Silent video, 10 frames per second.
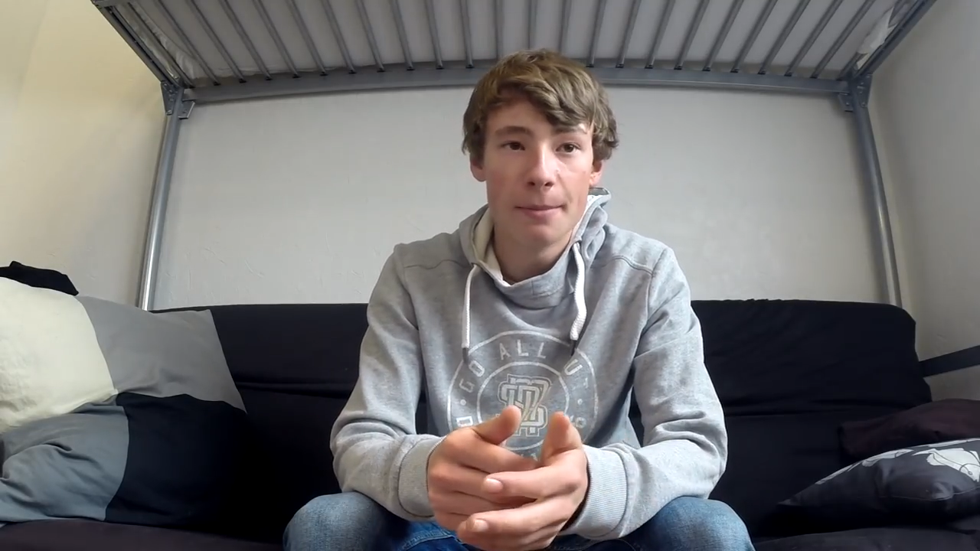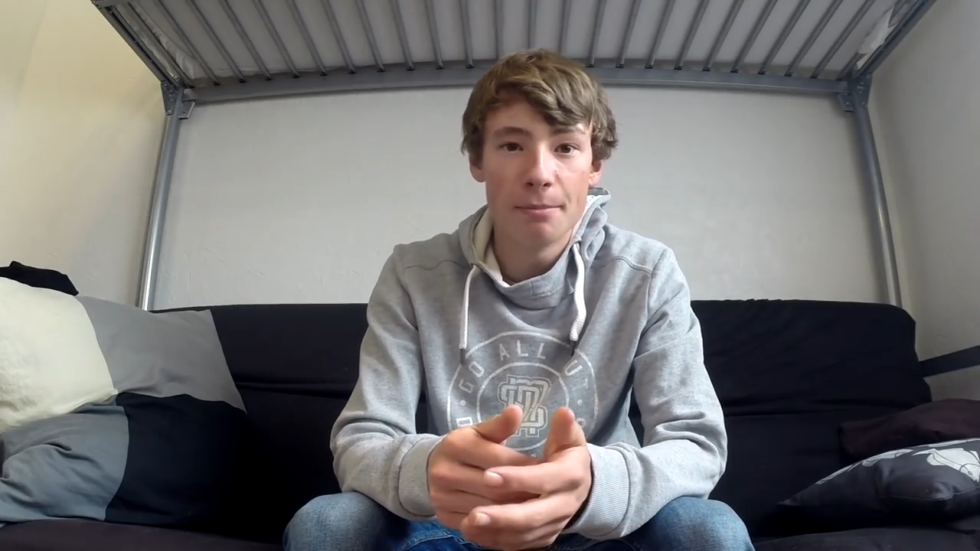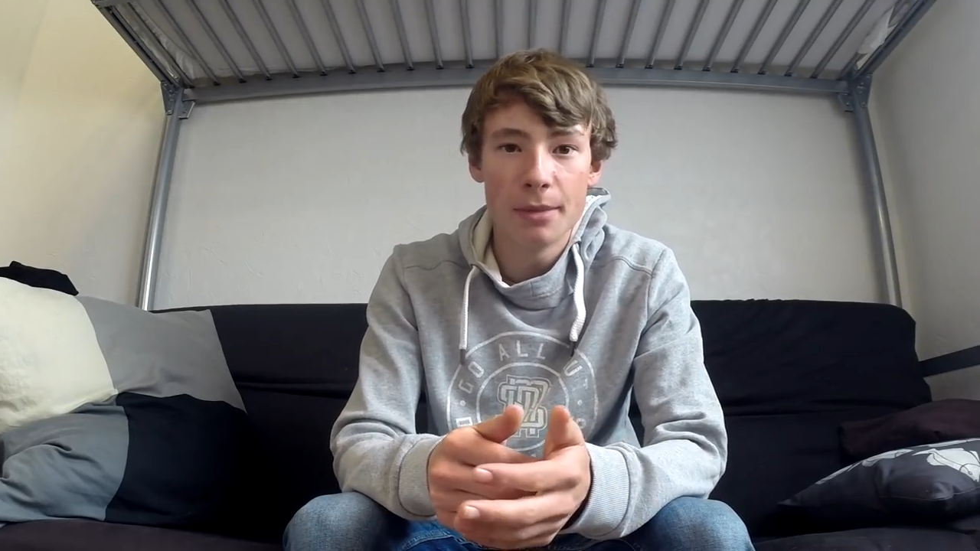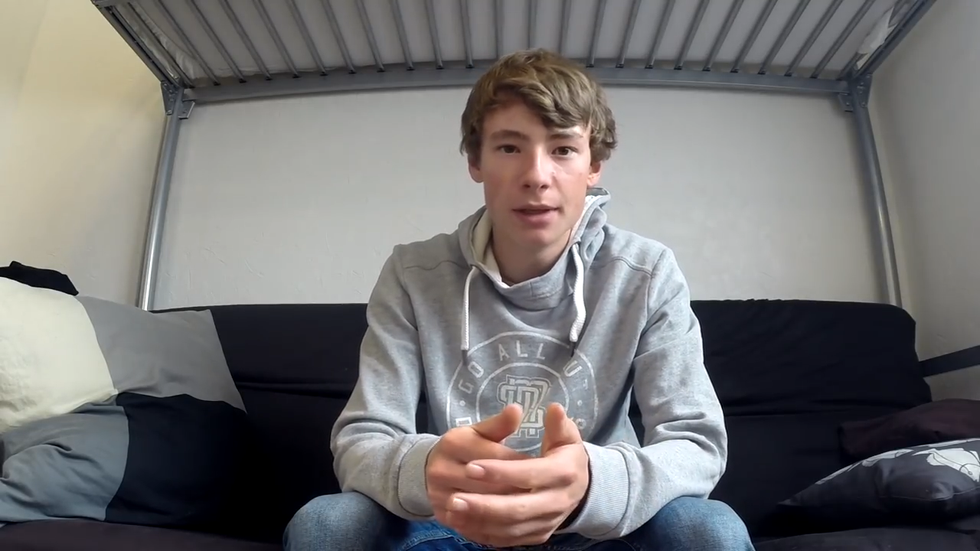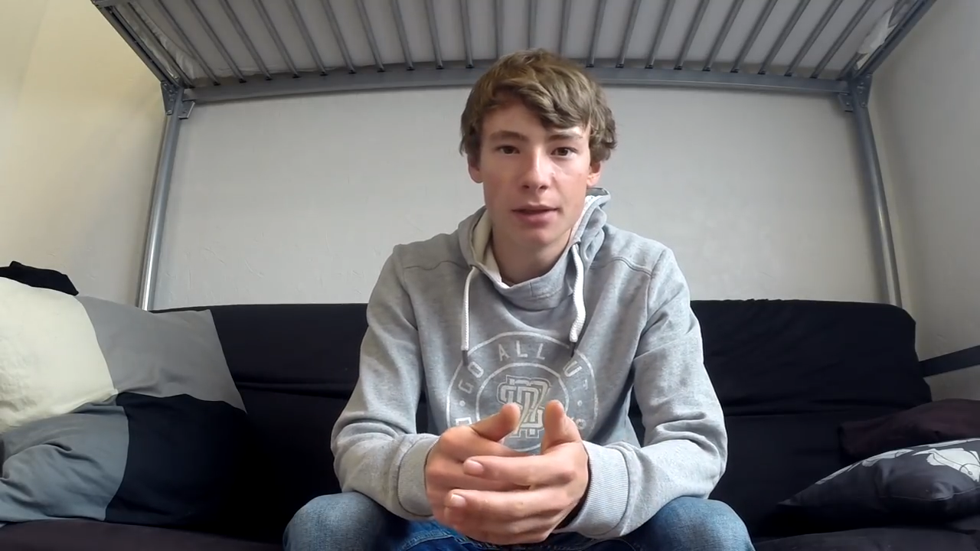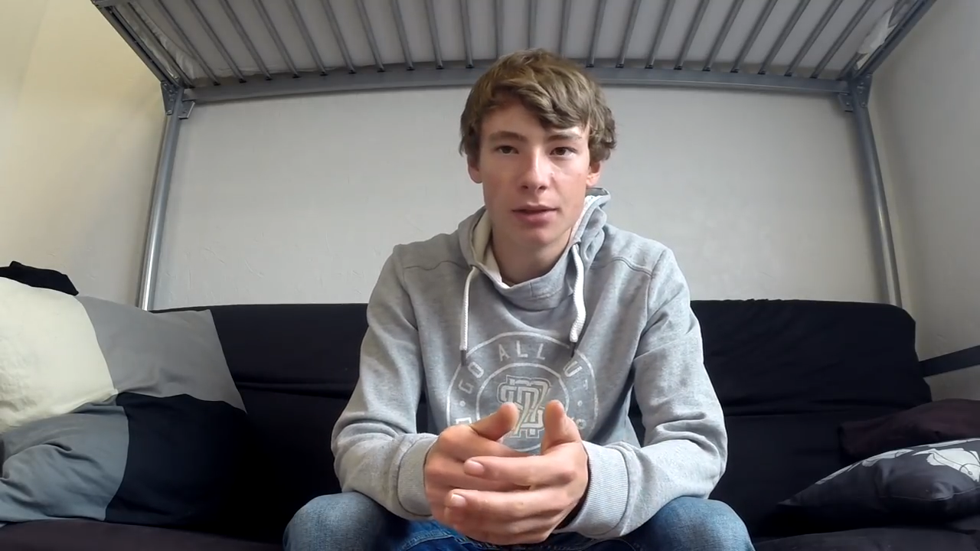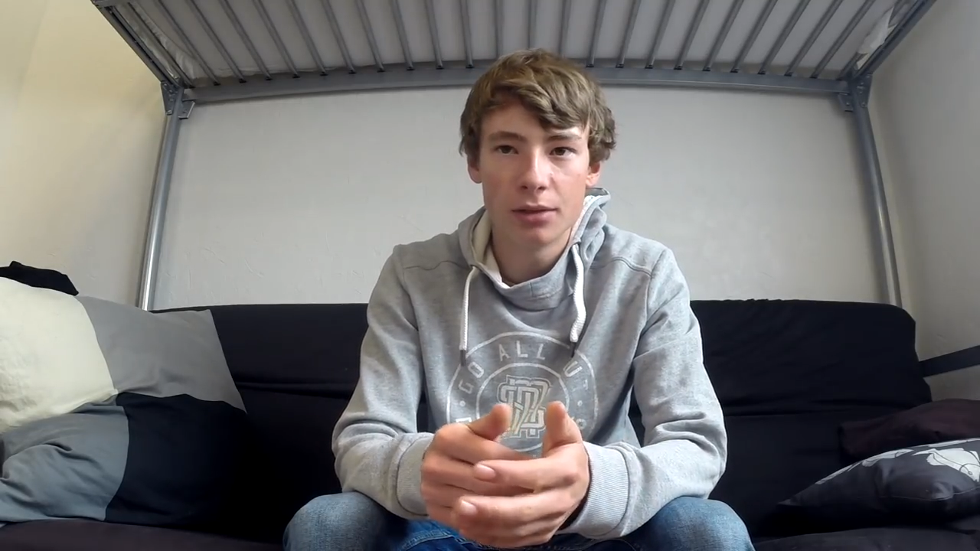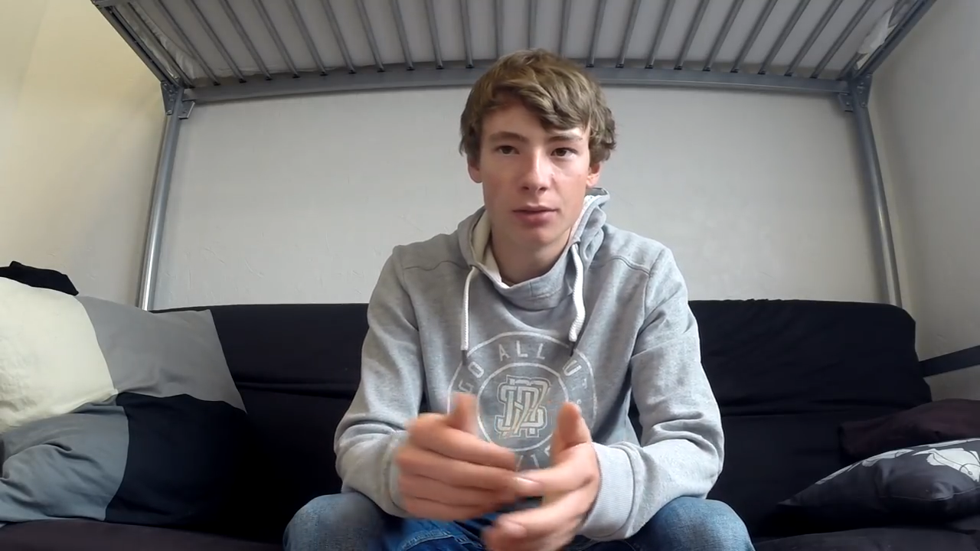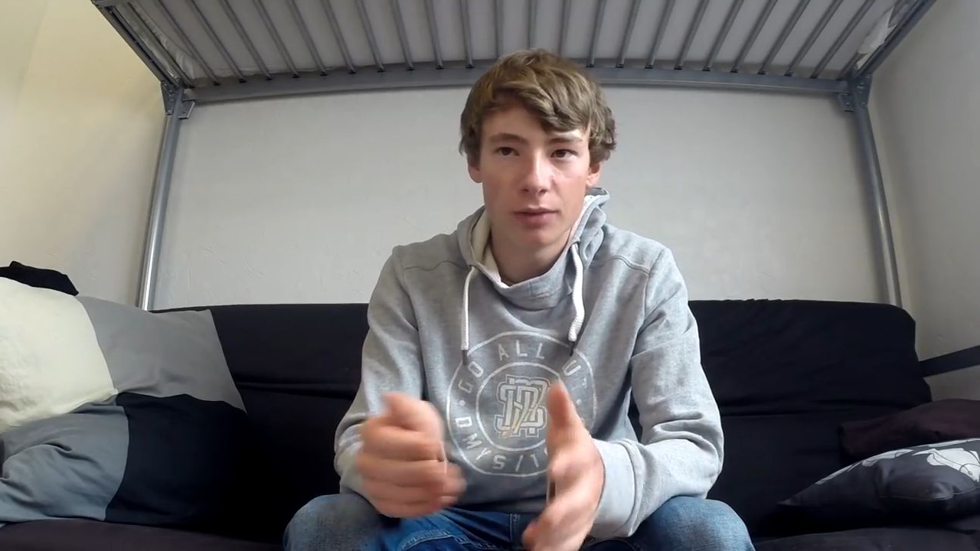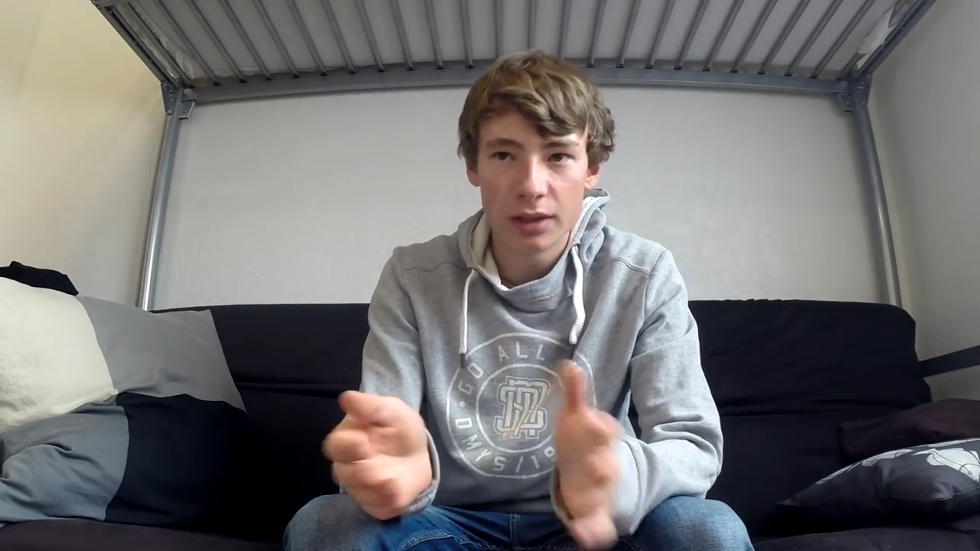mais
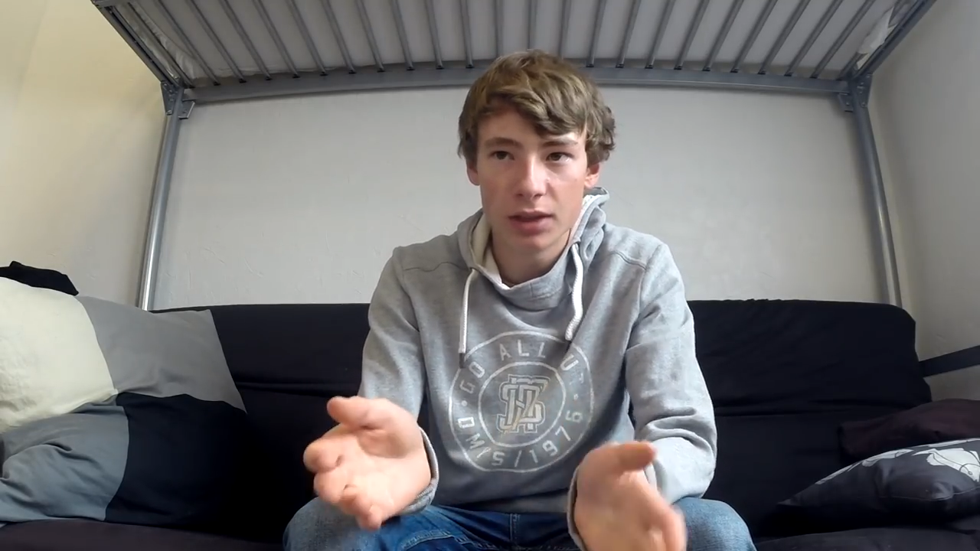euh, on va